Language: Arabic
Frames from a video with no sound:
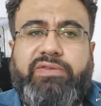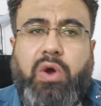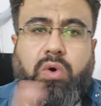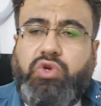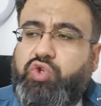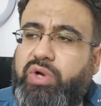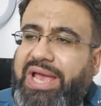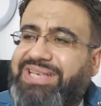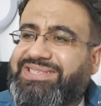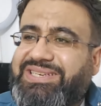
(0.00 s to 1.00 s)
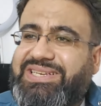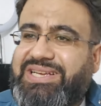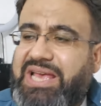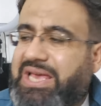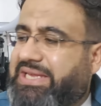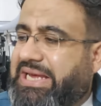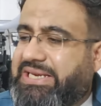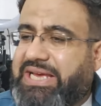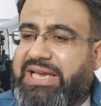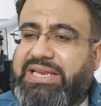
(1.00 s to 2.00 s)
فهون شو راح يصير؟
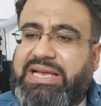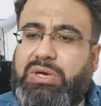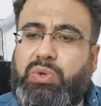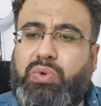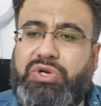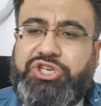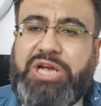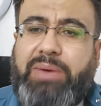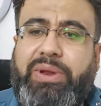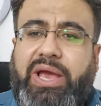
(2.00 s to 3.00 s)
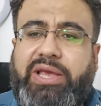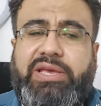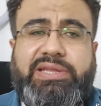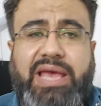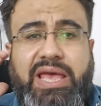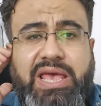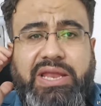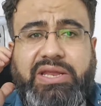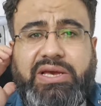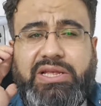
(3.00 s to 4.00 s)
يعني راح يقول لك انه الشعب راح يهدى
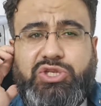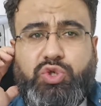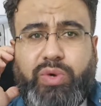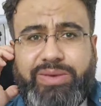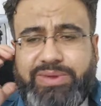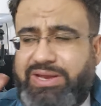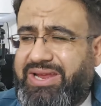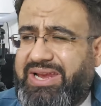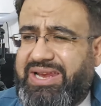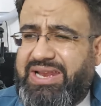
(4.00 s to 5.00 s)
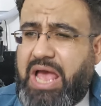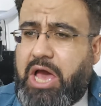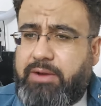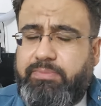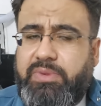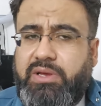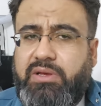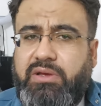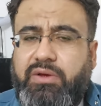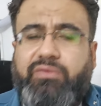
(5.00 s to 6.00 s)
نخلص شوي من الحرب
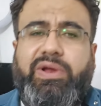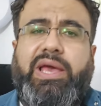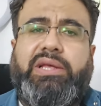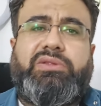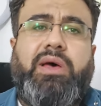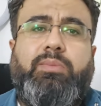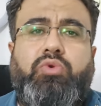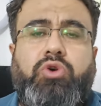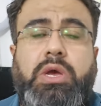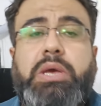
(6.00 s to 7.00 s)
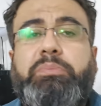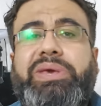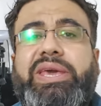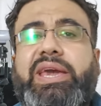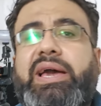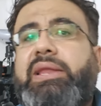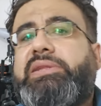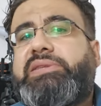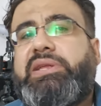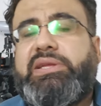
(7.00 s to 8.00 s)
فراح يطالبوا
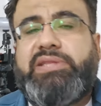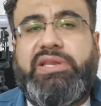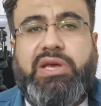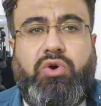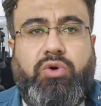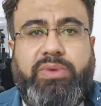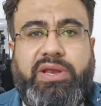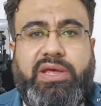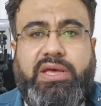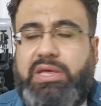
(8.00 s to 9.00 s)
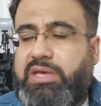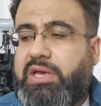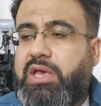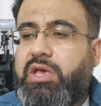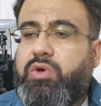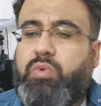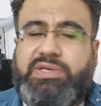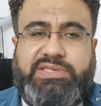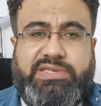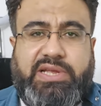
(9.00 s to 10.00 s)
باقاله نتنياهو من آه،
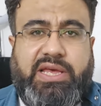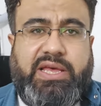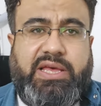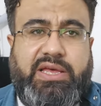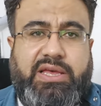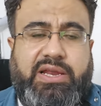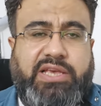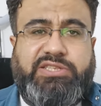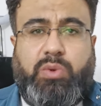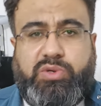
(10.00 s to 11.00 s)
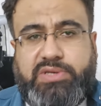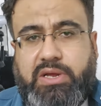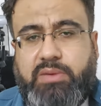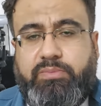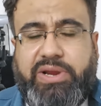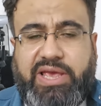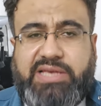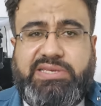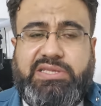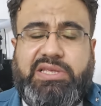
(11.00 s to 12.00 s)
وزير آه، رئيس الوزراء من
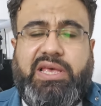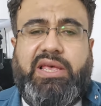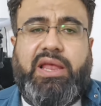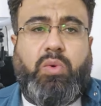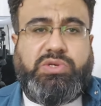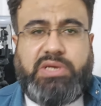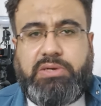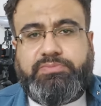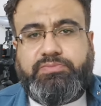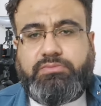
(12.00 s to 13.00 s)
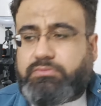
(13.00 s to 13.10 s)
رئاسة آه، الوزراء